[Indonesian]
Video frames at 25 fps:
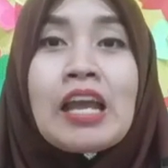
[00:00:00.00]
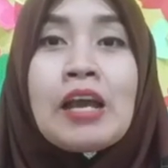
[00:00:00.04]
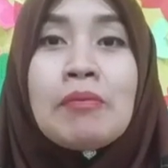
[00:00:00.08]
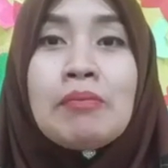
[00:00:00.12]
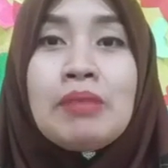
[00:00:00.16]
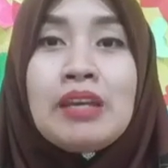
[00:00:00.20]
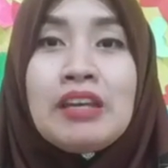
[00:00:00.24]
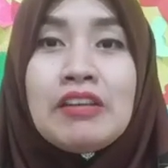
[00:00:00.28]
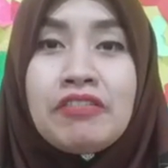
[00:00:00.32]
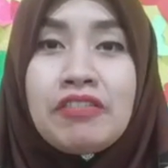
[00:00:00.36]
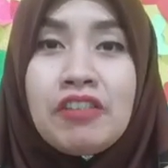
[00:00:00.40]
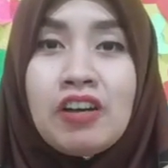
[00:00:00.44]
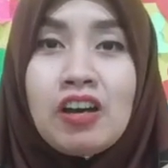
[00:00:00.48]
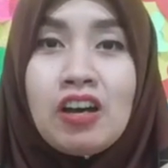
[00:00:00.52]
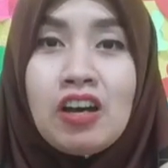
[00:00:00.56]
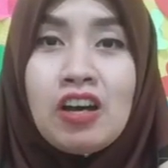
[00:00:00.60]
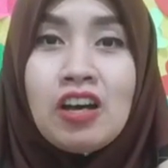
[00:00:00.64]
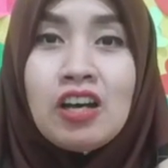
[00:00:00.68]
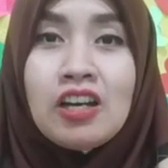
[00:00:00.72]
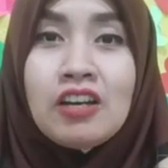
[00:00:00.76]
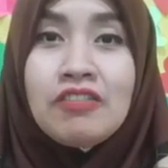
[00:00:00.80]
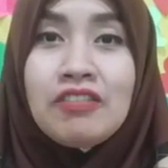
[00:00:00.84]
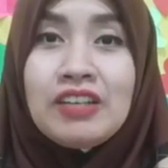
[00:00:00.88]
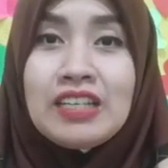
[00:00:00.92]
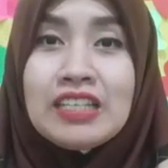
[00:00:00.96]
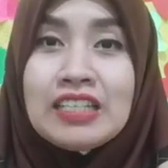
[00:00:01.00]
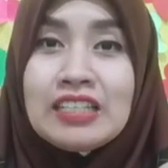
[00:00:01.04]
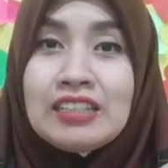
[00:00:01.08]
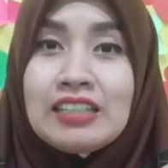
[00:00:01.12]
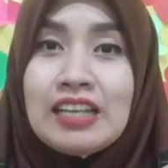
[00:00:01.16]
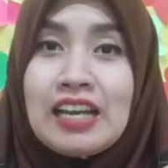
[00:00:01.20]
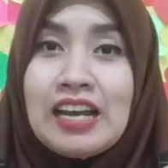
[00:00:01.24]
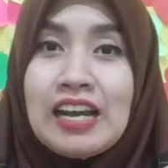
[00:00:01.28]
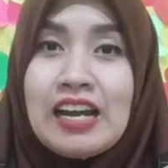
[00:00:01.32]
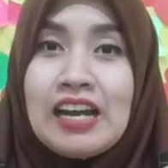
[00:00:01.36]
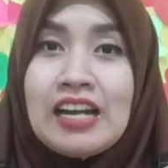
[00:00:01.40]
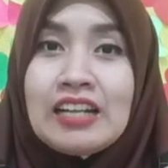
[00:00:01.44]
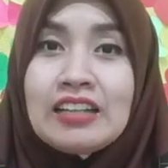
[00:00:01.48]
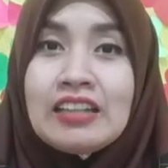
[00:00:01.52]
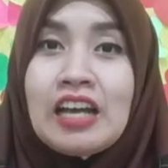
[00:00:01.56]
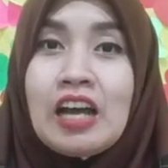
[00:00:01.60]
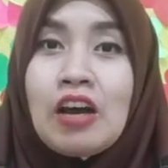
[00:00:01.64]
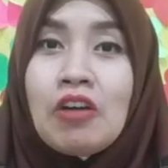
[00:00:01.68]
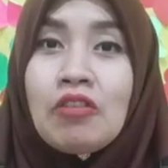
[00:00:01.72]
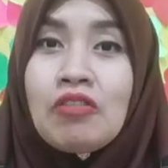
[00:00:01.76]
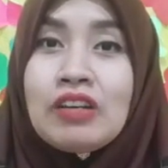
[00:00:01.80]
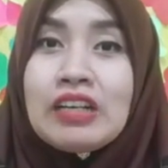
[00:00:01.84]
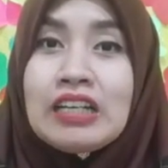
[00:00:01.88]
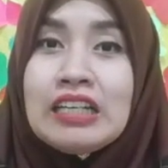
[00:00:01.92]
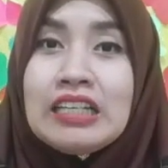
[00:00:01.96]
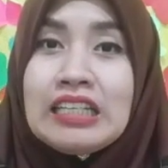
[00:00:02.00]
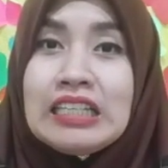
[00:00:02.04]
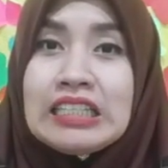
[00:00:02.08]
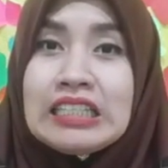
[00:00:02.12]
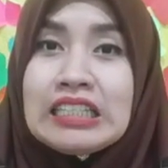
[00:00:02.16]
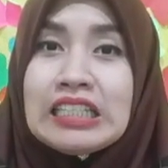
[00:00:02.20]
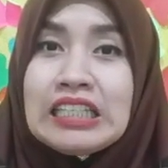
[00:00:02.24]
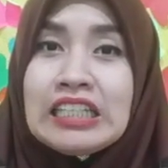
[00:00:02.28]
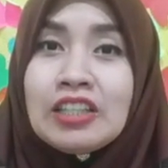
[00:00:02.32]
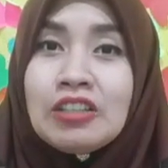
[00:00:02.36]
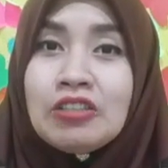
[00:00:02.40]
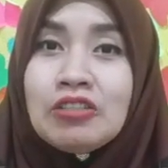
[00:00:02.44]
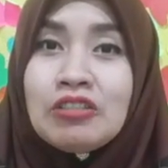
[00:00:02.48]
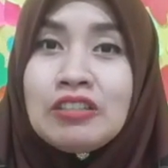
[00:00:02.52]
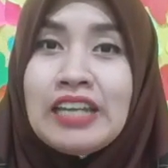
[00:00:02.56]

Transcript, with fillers: before we start our lesson